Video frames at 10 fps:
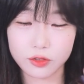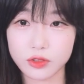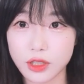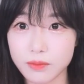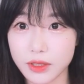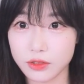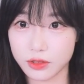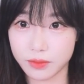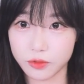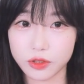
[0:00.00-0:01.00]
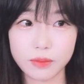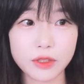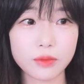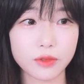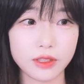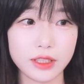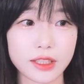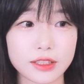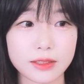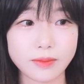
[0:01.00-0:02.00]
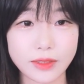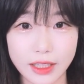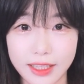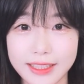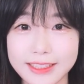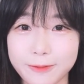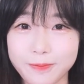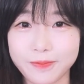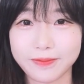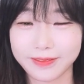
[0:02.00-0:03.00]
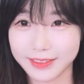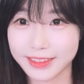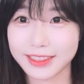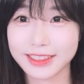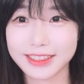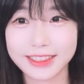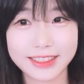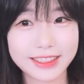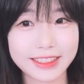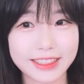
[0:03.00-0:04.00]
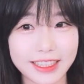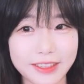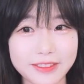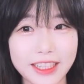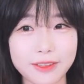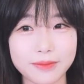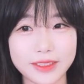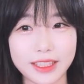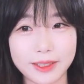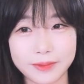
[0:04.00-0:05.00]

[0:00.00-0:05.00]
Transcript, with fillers: 추천 메뉴 추천 메뉴 보여드리겠습니다 음. 감사합니다